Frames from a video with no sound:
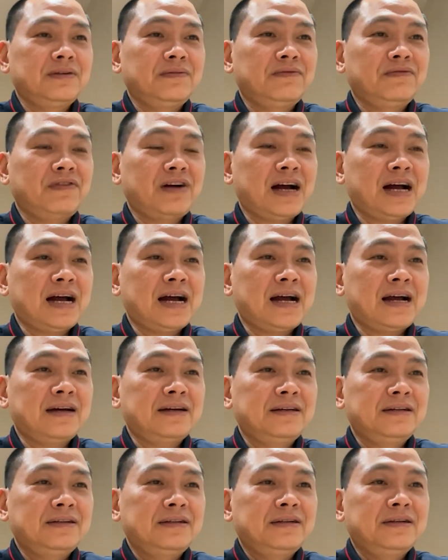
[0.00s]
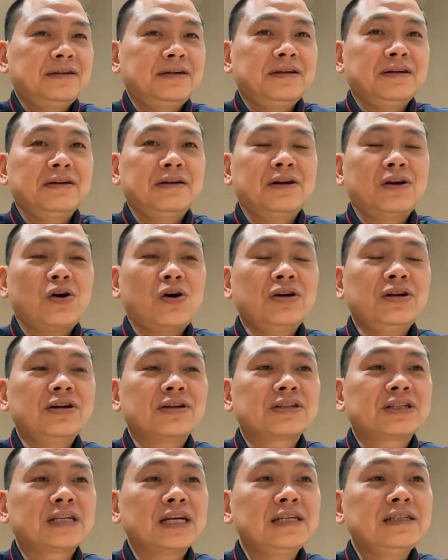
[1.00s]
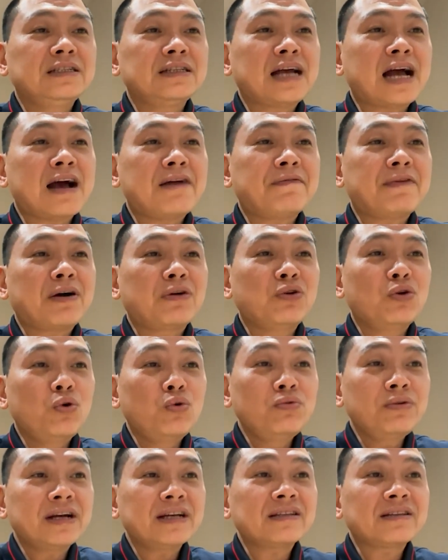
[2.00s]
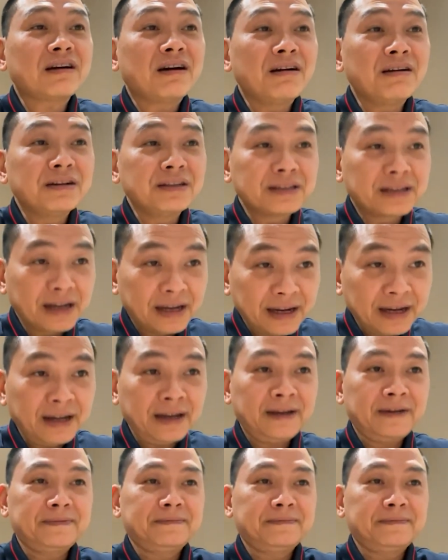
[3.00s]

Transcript: Và nó được sinh ra vào đúng cái thời thế,